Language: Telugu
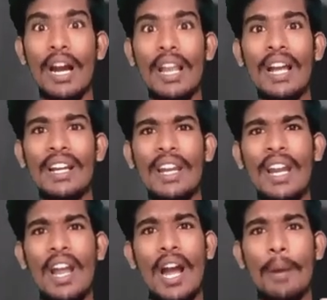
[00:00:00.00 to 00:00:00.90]
అలాగే
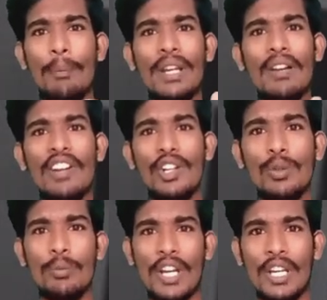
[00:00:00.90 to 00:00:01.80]
ఆ పిల్లవాడి
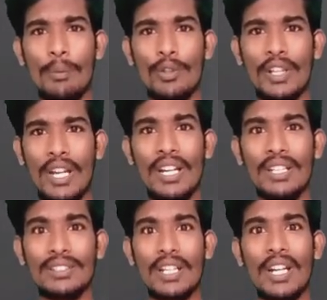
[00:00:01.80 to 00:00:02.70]
రూమ్కి వెళ్ళిపోతే
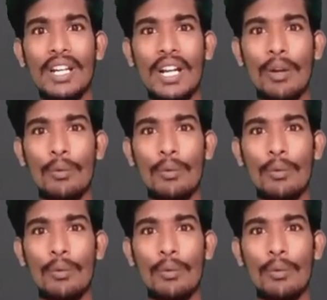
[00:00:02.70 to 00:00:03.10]
సడన్గా